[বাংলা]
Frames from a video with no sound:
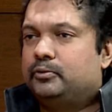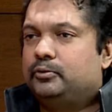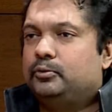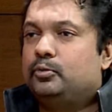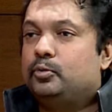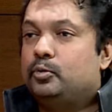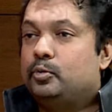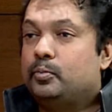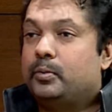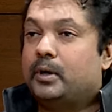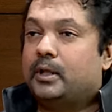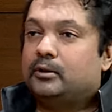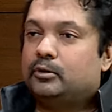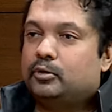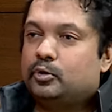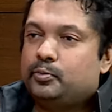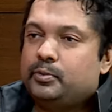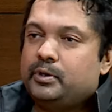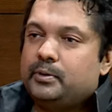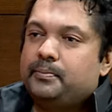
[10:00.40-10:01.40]
বন্ধু
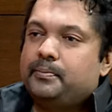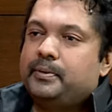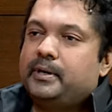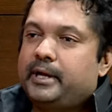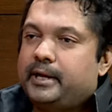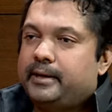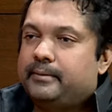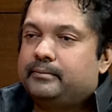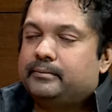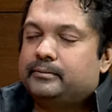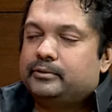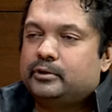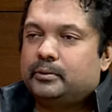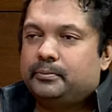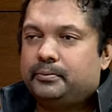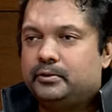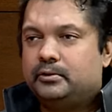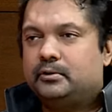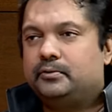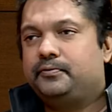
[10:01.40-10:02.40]
বান্ধবী প্রেম সব
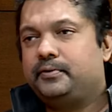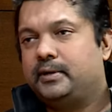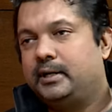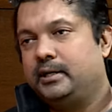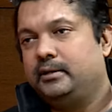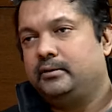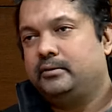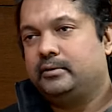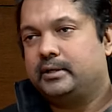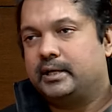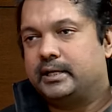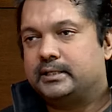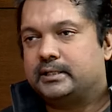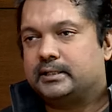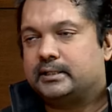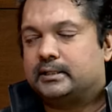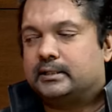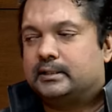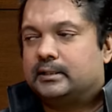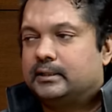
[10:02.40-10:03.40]
কিছু ফেলেই তো গেছেন